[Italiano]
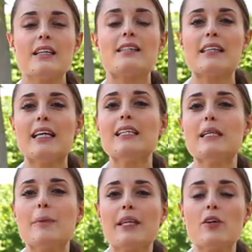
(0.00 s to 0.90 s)
I segnali
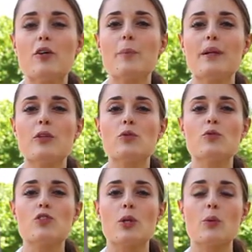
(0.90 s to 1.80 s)
di pericolo
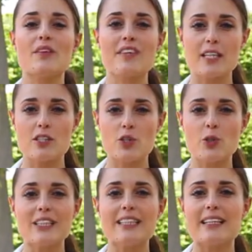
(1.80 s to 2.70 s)
preannunciano una
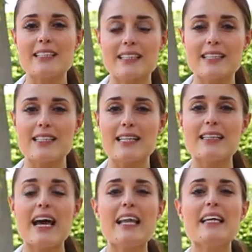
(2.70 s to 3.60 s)
variazione della sede
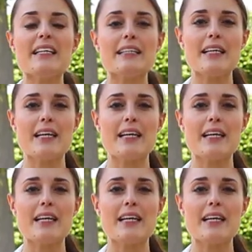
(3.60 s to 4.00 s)
stradale in